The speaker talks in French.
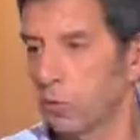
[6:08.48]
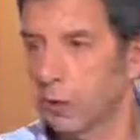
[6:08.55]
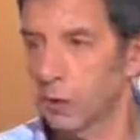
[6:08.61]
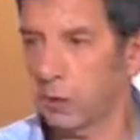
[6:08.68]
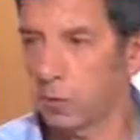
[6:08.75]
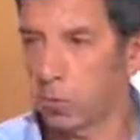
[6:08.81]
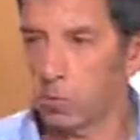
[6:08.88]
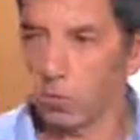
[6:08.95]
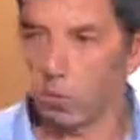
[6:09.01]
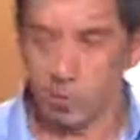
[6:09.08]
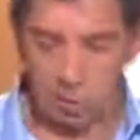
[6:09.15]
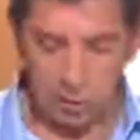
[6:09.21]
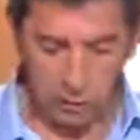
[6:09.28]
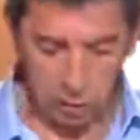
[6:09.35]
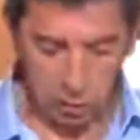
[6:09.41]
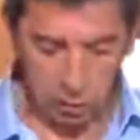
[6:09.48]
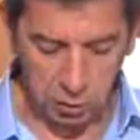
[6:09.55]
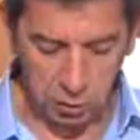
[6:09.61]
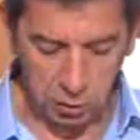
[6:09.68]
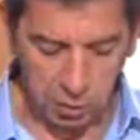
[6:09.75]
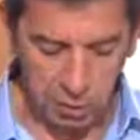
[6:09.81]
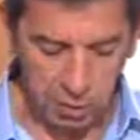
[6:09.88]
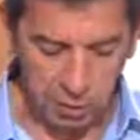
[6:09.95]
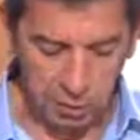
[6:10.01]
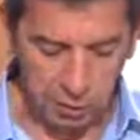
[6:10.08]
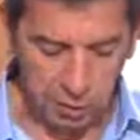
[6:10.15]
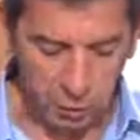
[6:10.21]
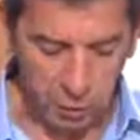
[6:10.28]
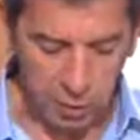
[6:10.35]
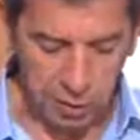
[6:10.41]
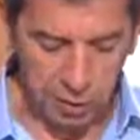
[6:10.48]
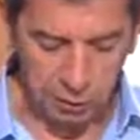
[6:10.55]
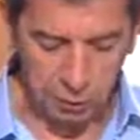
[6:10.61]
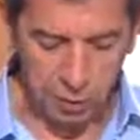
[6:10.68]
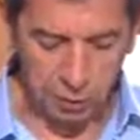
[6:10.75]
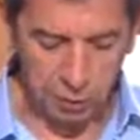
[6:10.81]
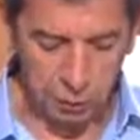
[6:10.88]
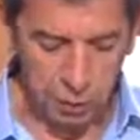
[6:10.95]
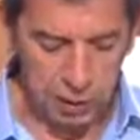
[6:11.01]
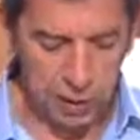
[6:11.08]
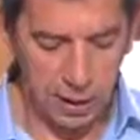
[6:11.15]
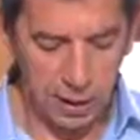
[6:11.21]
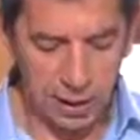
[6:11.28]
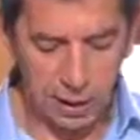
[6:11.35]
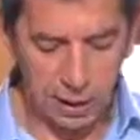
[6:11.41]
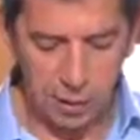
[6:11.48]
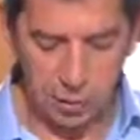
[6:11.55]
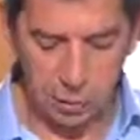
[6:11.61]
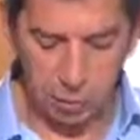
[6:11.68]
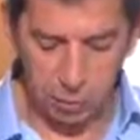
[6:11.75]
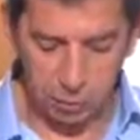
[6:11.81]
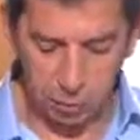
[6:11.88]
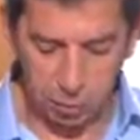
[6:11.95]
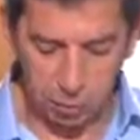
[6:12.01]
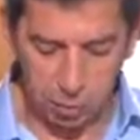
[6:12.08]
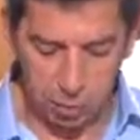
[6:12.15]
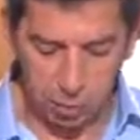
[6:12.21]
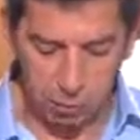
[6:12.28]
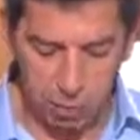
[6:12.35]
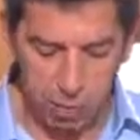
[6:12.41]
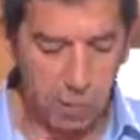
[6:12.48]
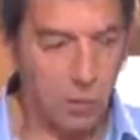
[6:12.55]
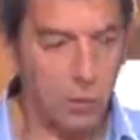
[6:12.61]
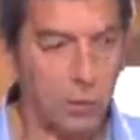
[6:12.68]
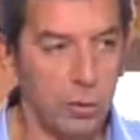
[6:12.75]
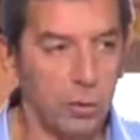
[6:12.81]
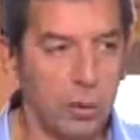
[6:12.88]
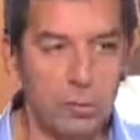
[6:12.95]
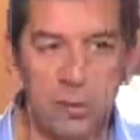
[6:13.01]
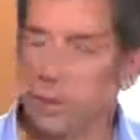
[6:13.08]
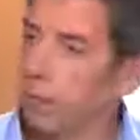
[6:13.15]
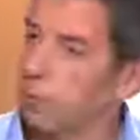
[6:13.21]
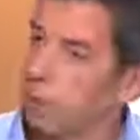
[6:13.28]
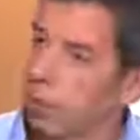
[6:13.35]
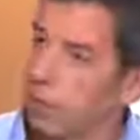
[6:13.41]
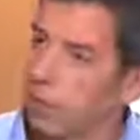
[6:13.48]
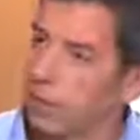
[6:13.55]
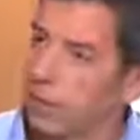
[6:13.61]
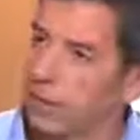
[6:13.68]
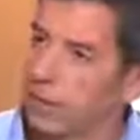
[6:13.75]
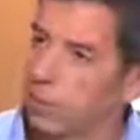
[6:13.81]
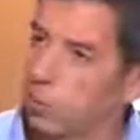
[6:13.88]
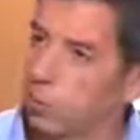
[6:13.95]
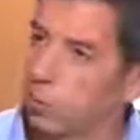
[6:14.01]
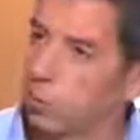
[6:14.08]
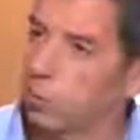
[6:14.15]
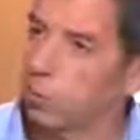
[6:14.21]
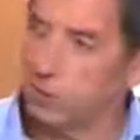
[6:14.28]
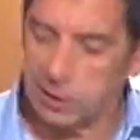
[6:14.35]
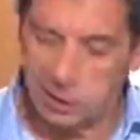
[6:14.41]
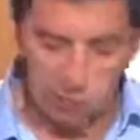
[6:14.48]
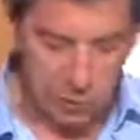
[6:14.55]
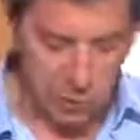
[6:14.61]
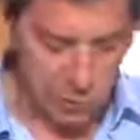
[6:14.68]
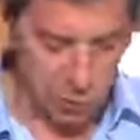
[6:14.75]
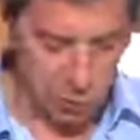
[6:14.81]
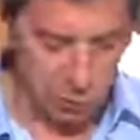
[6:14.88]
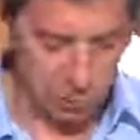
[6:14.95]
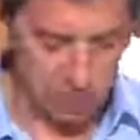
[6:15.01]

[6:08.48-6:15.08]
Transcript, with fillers: du médicament, de la sécurité du médicament, pourquoi elle vous a refusé ces subventions pour avoir euh, son avis également. Merci, beaucoup. pour ces explications.